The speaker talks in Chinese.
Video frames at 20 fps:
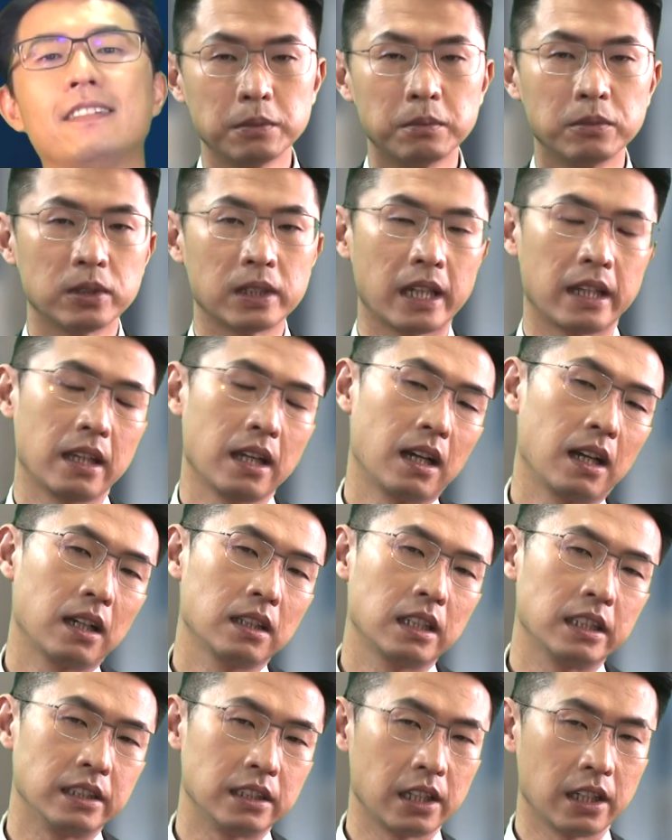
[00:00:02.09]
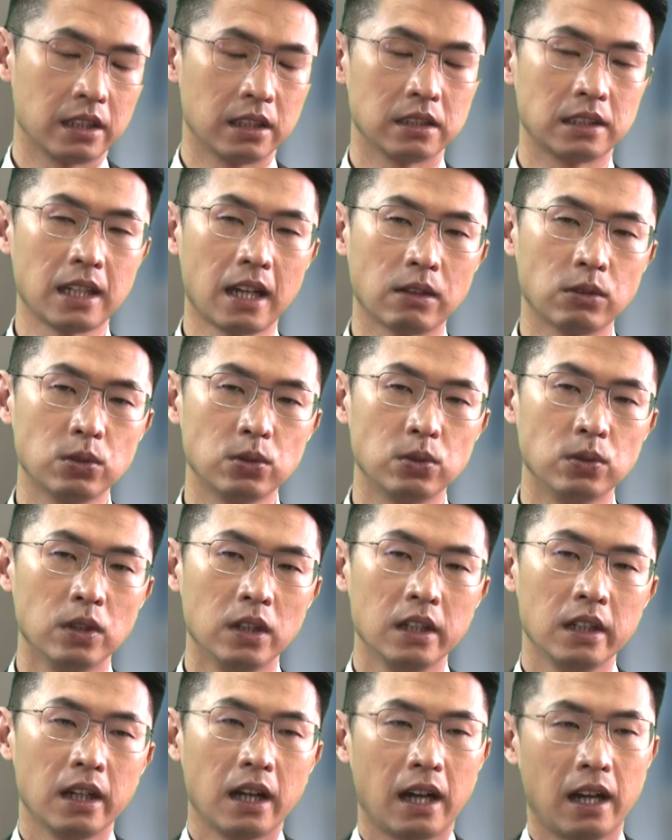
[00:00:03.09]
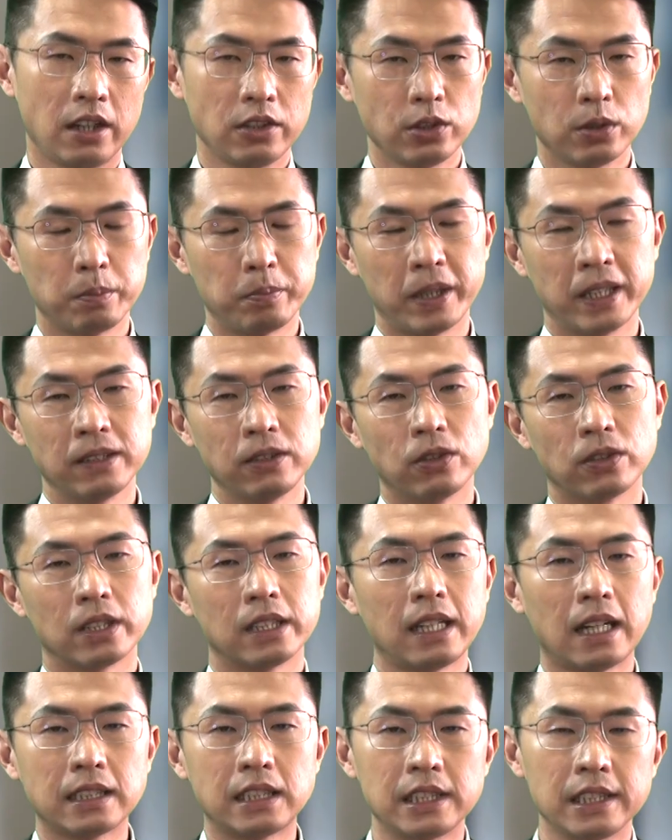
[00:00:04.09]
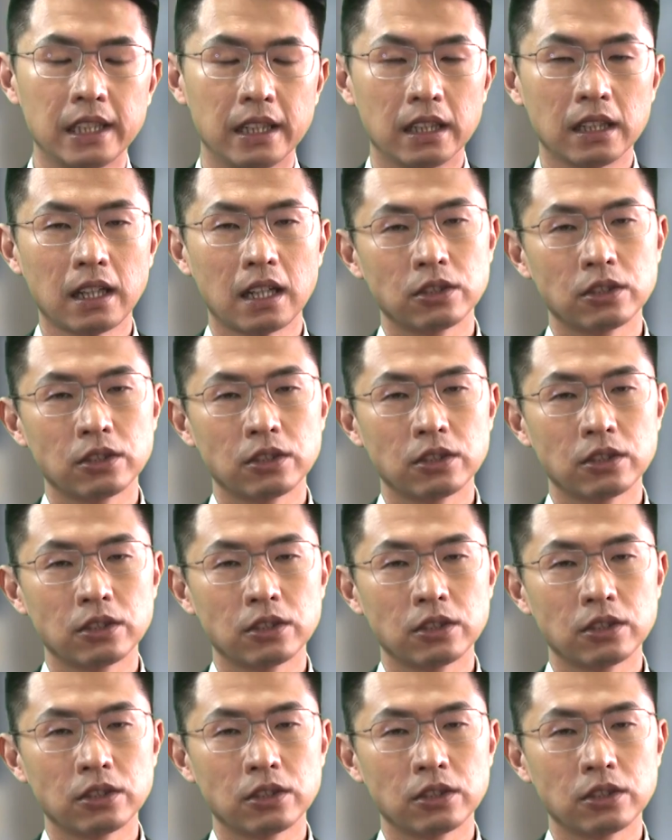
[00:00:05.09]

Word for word: 母给他领钱的账户啊，有朋友跟他借，